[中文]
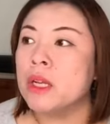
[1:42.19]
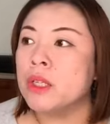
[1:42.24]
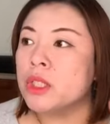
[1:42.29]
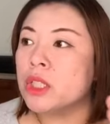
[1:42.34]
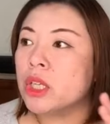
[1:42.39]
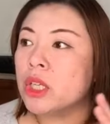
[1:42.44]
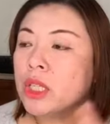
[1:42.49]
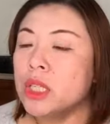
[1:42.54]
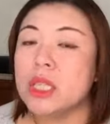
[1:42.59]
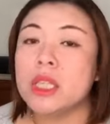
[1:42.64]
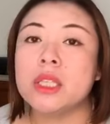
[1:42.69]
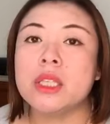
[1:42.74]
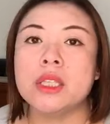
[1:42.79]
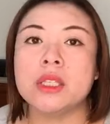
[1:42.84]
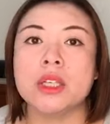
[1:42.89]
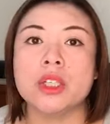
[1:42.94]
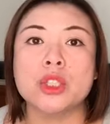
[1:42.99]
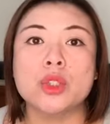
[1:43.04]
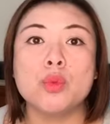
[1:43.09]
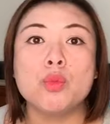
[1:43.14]
这个意义
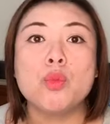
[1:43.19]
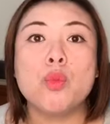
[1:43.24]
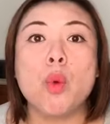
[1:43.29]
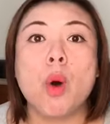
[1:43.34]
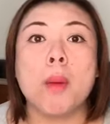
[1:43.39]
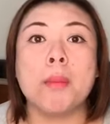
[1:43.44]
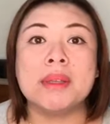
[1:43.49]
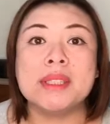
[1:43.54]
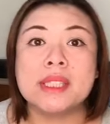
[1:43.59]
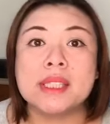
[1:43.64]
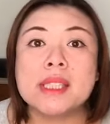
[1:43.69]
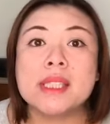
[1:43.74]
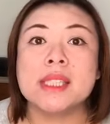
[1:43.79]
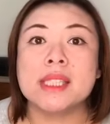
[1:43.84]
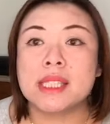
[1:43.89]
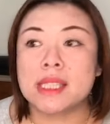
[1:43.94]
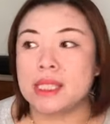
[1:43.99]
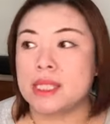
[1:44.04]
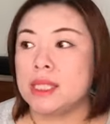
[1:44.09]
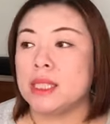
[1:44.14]
呢，是我们自
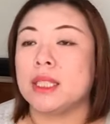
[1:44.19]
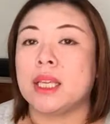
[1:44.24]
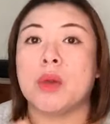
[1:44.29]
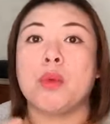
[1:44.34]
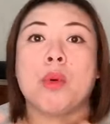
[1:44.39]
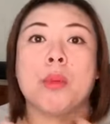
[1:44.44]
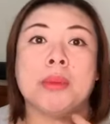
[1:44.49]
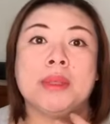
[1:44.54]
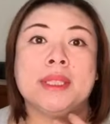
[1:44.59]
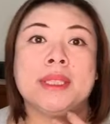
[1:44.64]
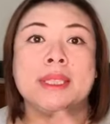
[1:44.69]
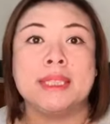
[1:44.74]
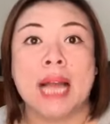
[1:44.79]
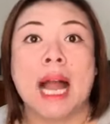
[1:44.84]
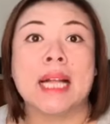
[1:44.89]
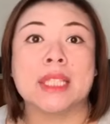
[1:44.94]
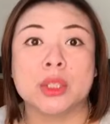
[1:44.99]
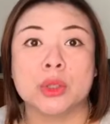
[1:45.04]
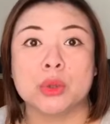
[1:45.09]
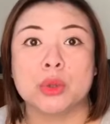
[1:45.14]
己给我们
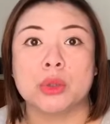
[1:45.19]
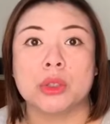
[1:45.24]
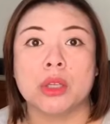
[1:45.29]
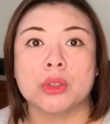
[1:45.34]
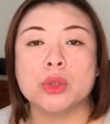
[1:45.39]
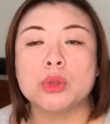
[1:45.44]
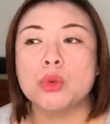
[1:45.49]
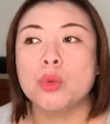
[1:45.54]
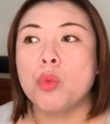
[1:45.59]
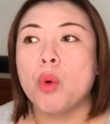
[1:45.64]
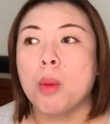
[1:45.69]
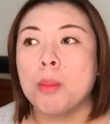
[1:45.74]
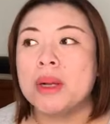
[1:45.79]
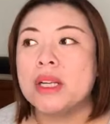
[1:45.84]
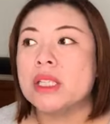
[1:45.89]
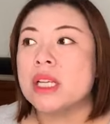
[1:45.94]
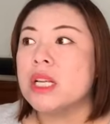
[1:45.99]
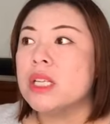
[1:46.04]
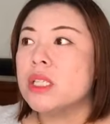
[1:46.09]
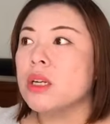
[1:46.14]
加进去的。就是我
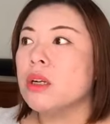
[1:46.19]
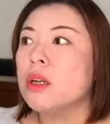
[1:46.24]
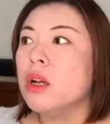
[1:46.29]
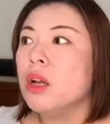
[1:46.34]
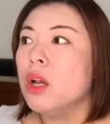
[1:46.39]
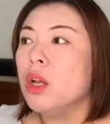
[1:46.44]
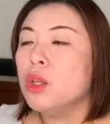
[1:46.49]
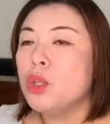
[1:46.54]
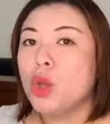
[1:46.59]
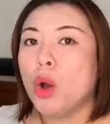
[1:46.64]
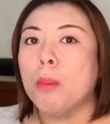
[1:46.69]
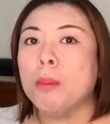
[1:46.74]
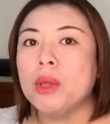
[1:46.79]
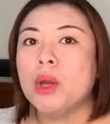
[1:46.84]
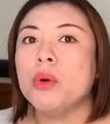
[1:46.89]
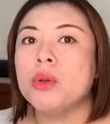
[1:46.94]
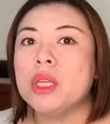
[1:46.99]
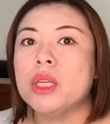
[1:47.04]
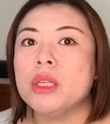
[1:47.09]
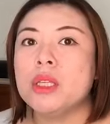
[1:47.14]
们人生有没
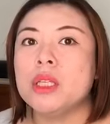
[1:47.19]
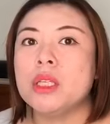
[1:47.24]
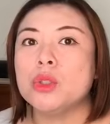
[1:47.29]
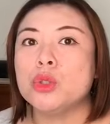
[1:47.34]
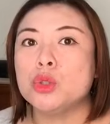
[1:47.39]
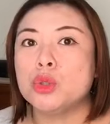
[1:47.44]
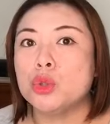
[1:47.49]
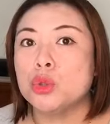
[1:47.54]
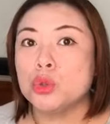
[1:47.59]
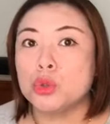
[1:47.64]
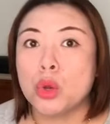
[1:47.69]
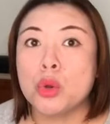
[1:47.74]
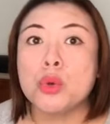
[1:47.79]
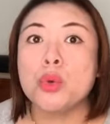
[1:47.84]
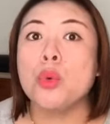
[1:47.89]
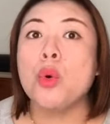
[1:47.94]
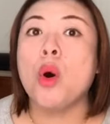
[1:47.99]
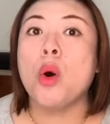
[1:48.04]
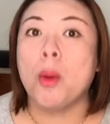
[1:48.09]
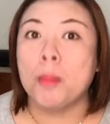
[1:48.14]
有意义，取决于
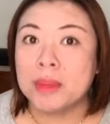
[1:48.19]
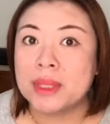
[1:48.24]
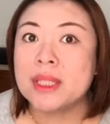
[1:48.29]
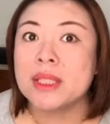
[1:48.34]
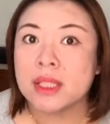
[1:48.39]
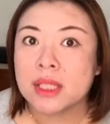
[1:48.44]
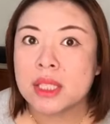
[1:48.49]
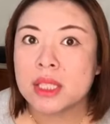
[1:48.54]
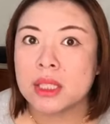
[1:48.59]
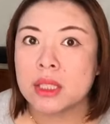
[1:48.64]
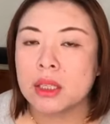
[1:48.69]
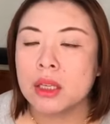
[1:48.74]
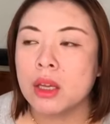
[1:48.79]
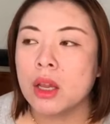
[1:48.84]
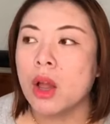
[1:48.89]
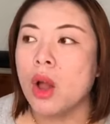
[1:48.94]
我我们自己。